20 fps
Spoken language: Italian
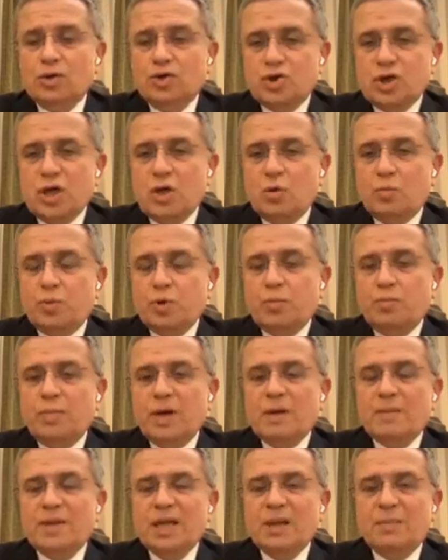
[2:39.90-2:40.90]
c'è un
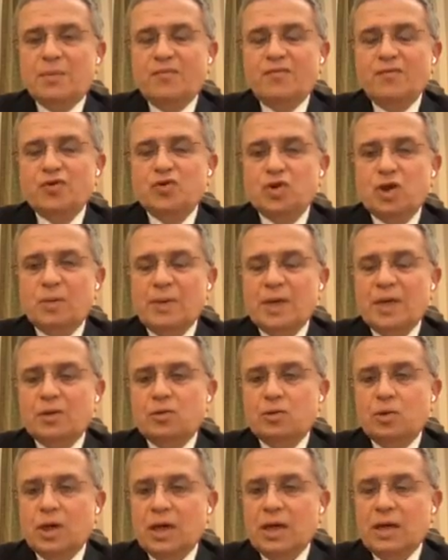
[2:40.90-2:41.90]
problema di
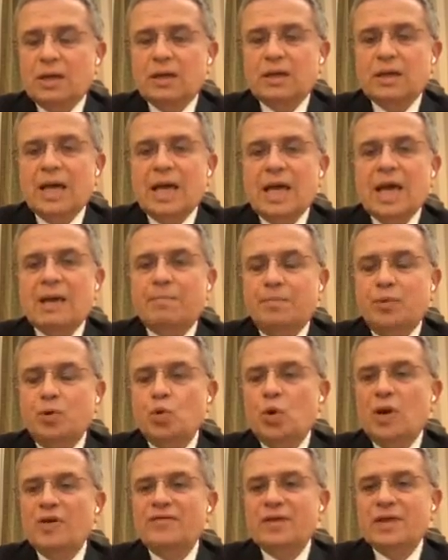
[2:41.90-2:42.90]
approvvigionamento che eh, è
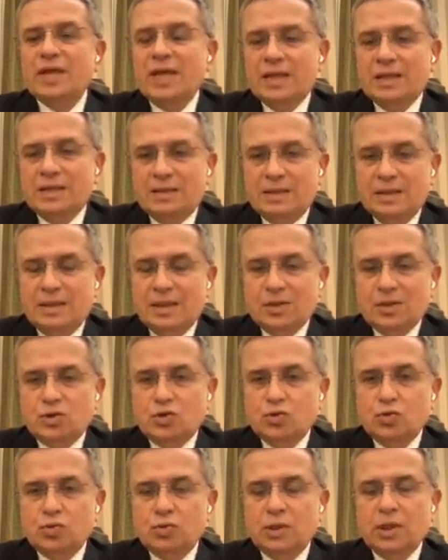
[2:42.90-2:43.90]
più evidente al
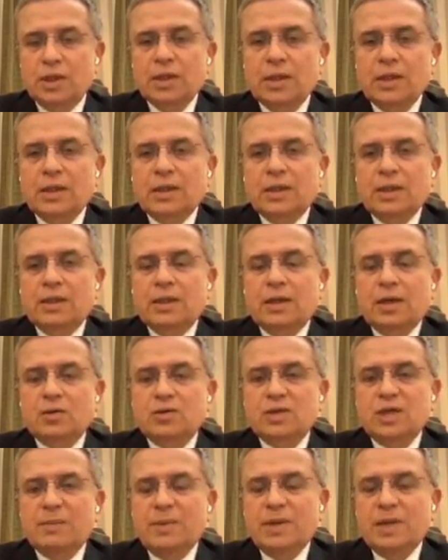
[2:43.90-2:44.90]
sud della
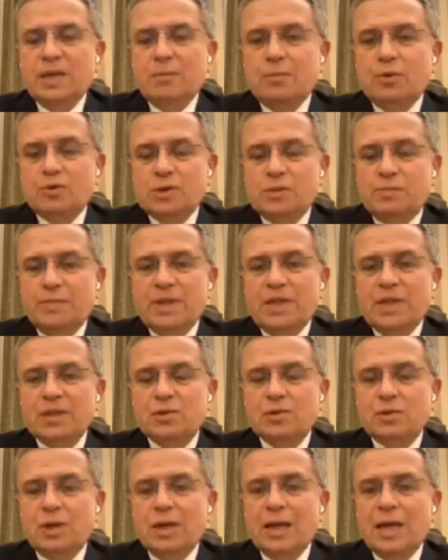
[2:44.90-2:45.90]
nostra perimo. E poi
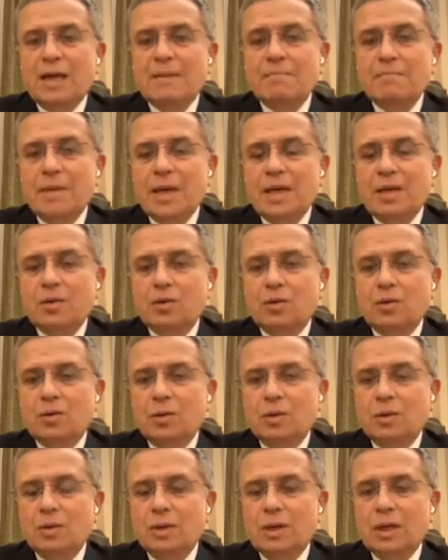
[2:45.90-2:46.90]
come, come ha detto
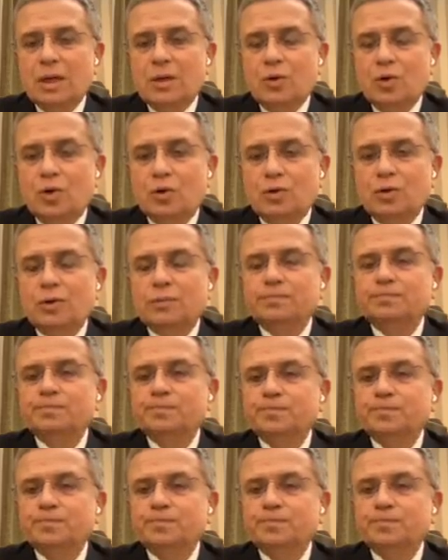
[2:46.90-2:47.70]
lei, ecco eh, segretario,